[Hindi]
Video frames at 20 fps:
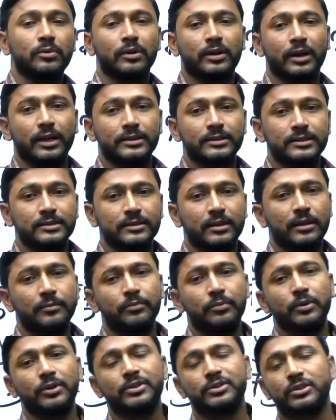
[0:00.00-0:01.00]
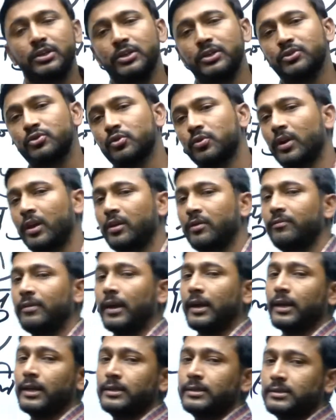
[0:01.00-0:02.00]
राजस्थान पुलिस की जो नई
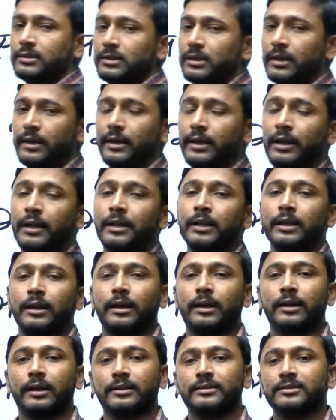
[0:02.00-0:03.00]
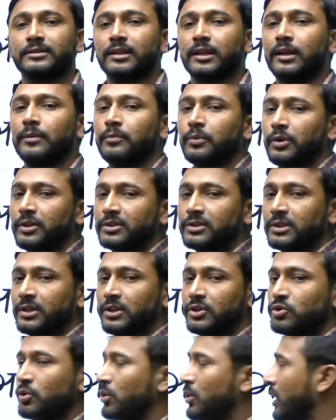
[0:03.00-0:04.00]
वैकेंसी है राजस्थान पुलिस की
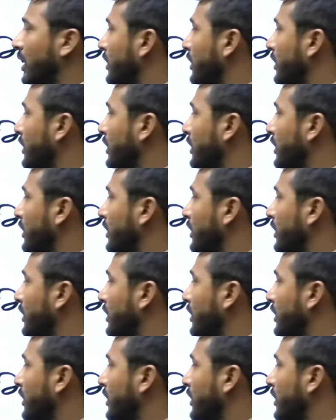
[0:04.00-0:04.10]
जो नई